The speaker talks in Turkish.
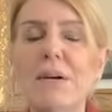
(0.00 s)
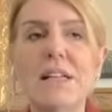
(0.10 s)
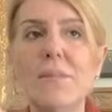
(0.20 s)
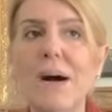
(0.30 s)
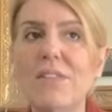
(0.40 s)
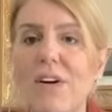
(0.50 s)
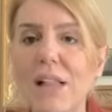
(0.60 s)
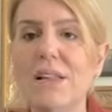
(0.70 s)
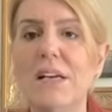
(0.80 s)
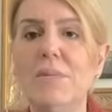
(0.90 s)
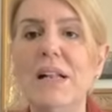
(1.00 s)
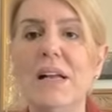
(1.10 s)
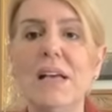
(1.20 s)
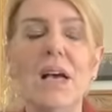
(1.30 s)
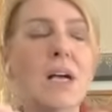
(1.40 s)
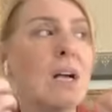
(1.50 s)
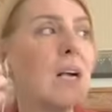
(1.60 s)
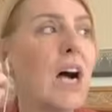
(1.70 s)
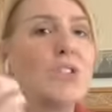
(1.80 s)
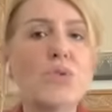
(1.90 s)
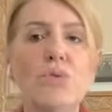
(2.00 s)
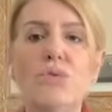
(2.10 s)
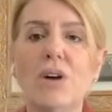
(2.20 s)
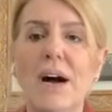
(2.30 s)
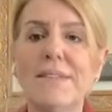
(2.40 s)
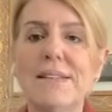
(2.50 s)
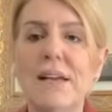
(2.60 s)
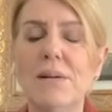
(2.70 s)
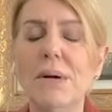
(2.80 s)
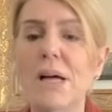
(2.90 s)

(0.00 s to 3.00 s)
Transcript: medya bak vallahi billahi Kaç gündür hastayım.